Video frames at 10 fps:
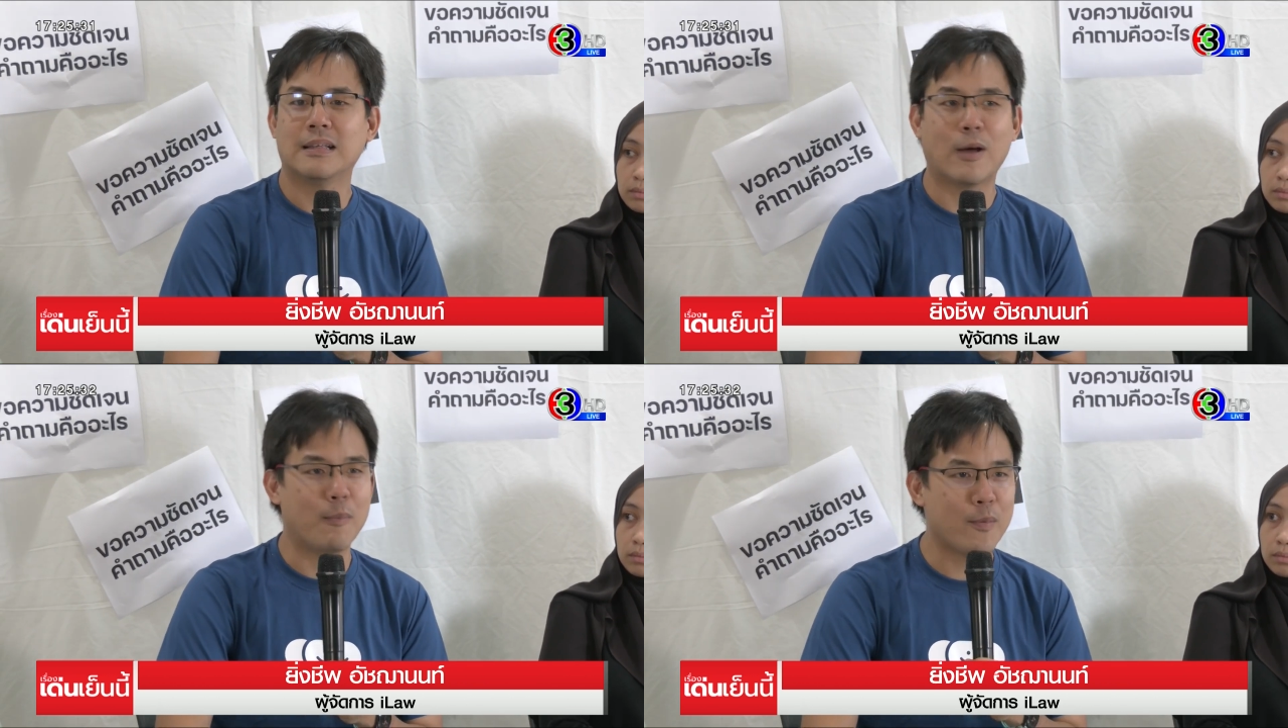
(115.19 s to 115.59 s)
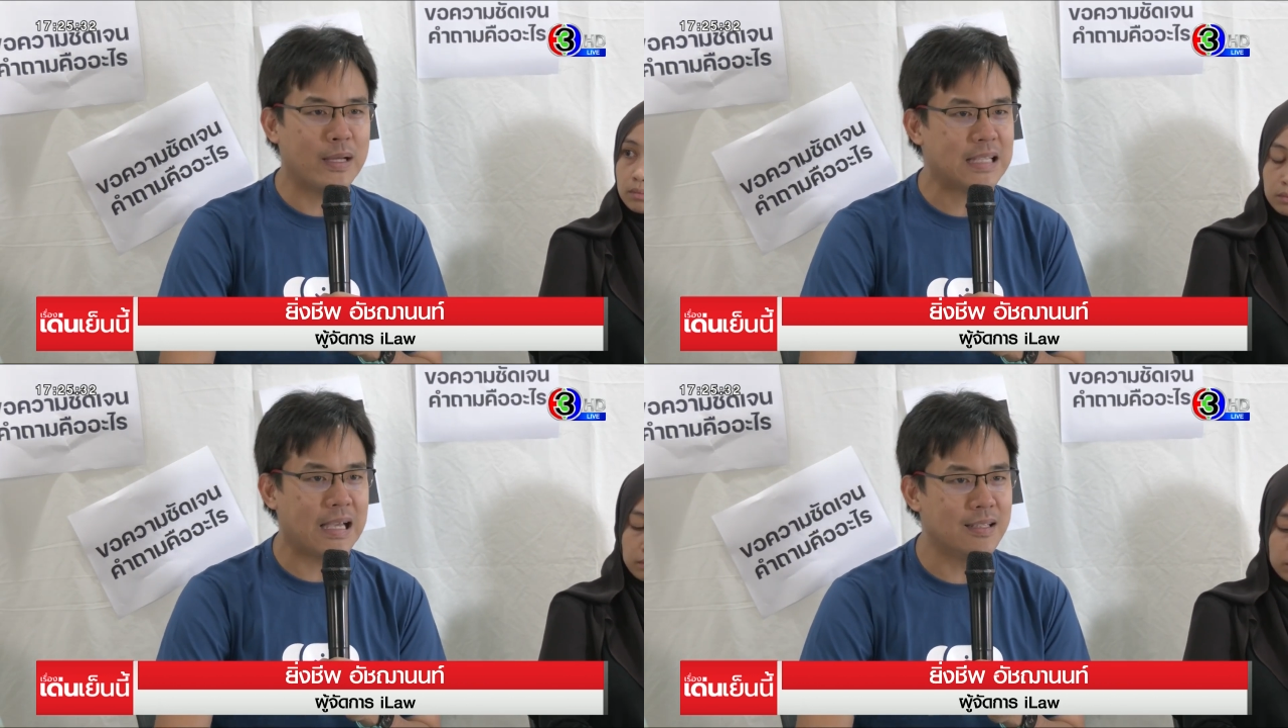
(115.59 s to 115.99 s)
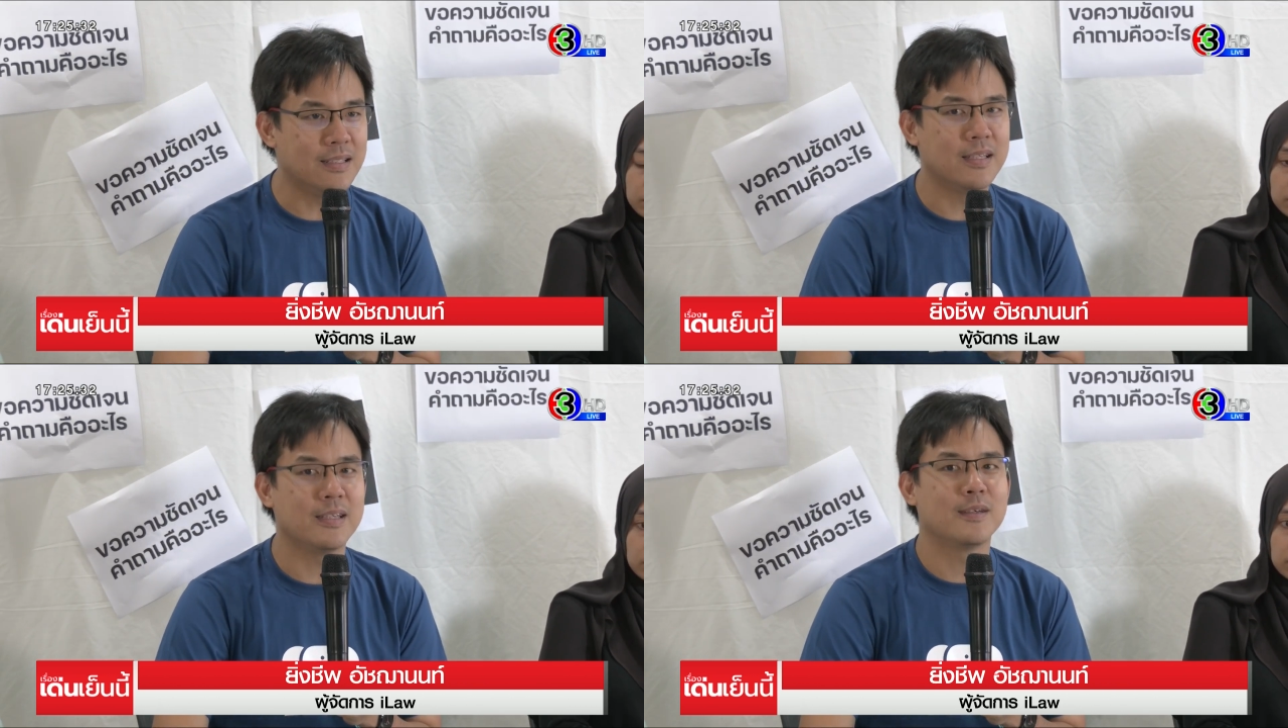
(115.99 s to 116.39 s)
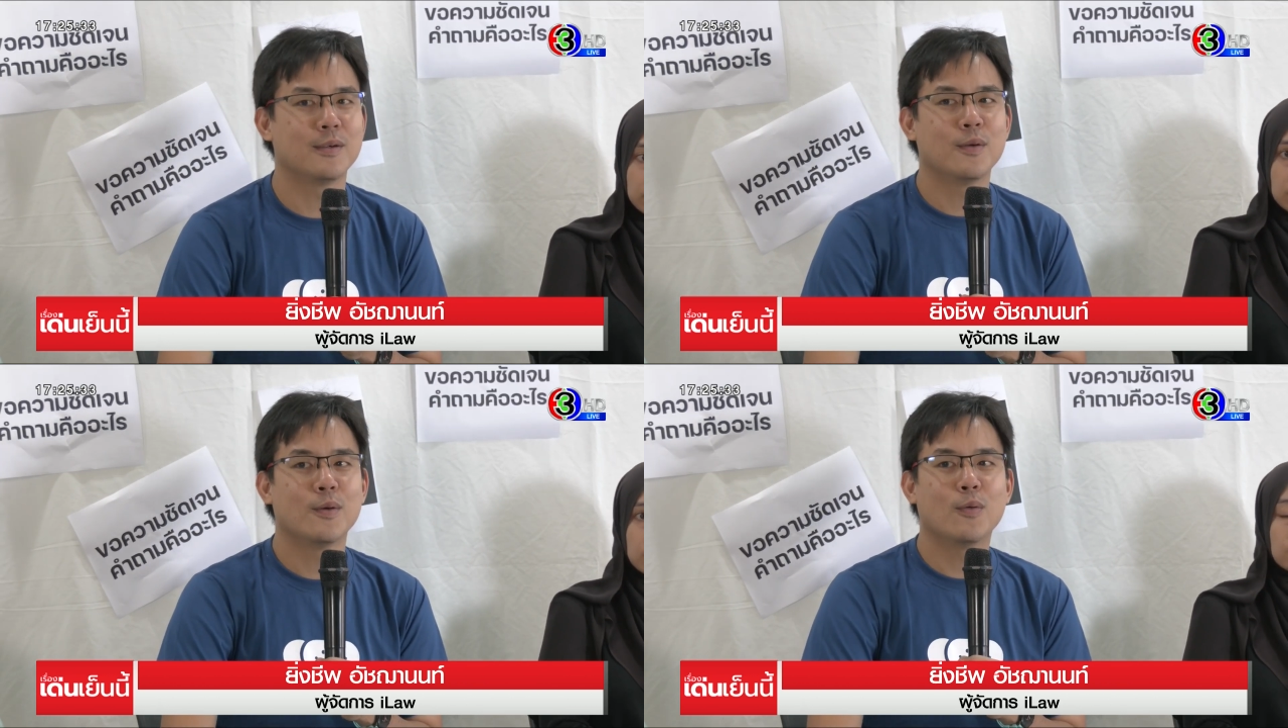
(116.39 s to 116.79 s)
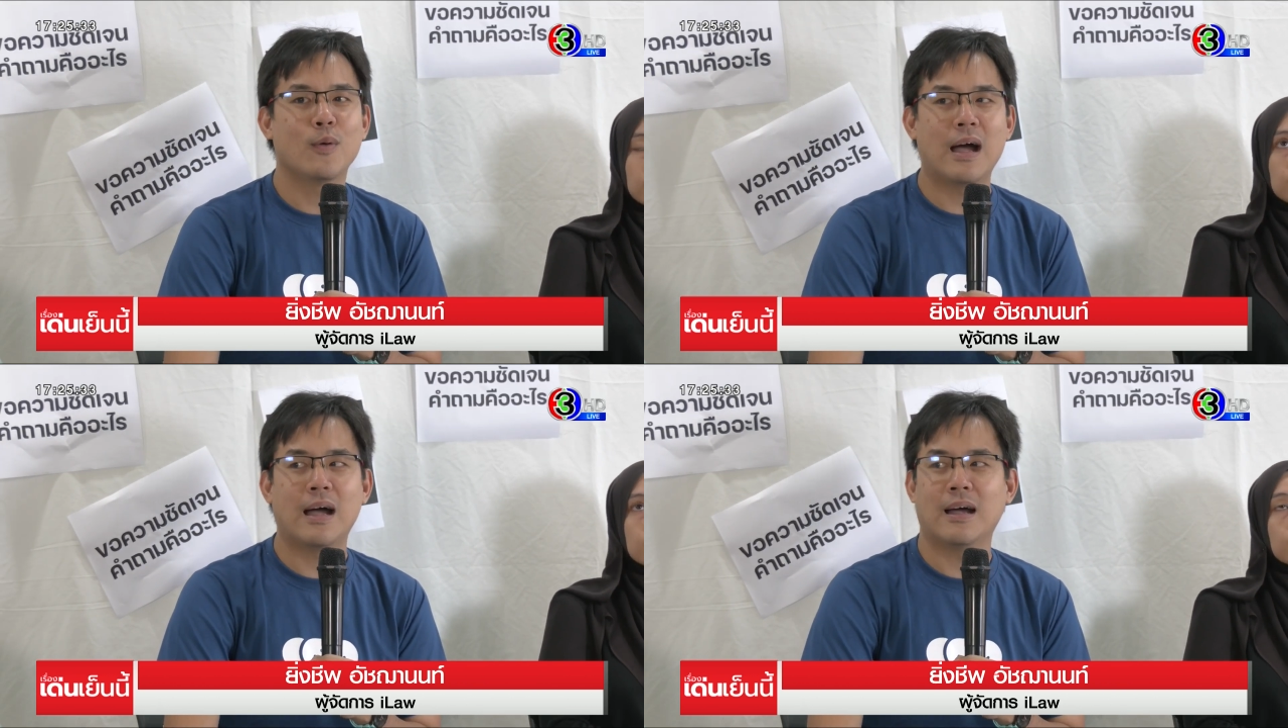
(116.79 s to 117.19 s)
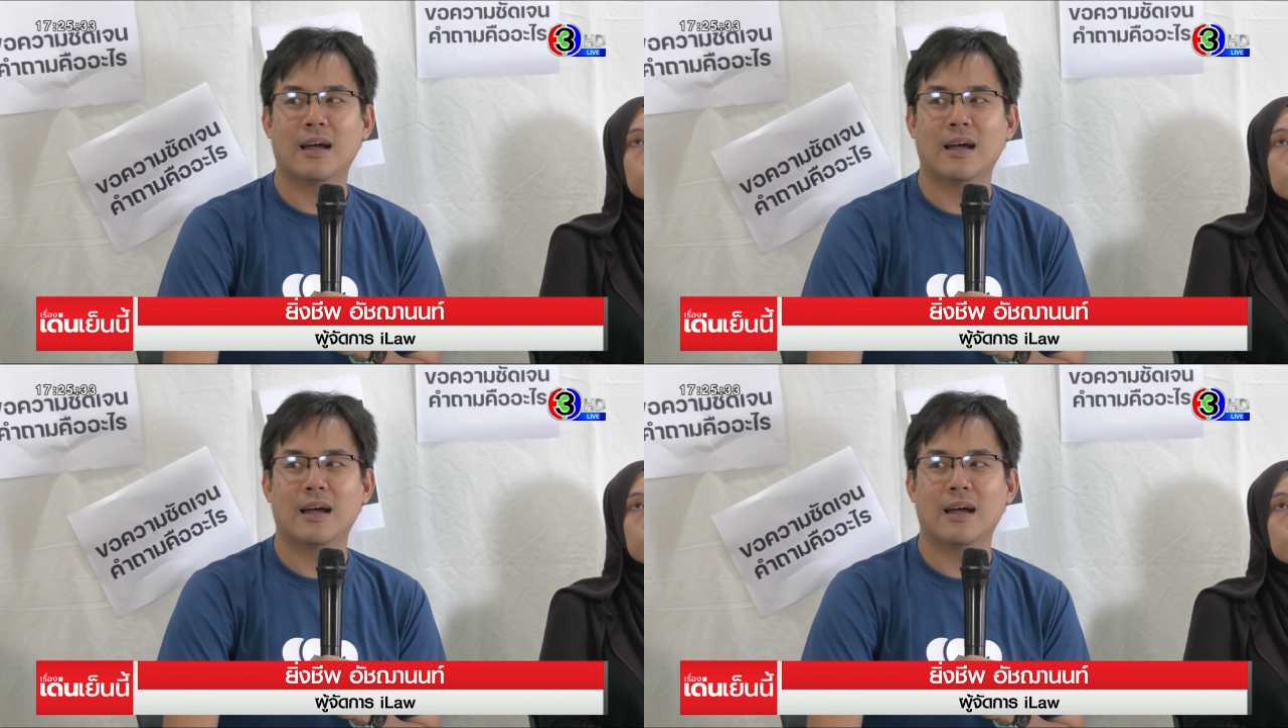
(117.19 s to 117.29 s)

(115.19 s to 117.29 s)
เราไม่ไว้ใจเลยว่า